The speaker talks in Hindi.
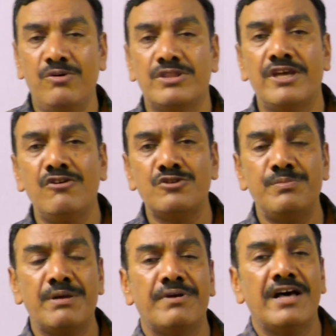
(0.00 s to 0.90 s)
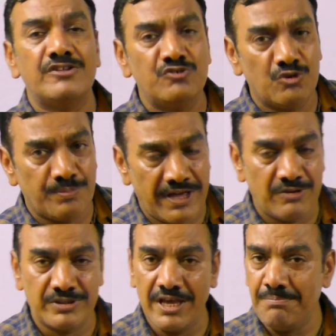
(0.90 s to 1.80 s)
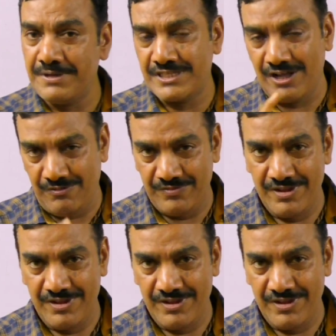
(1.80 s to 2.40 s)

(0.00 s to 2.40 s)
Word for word: होते हैं और उसमें एक बड़ा अचूक उपाय होता है प्रस्ताव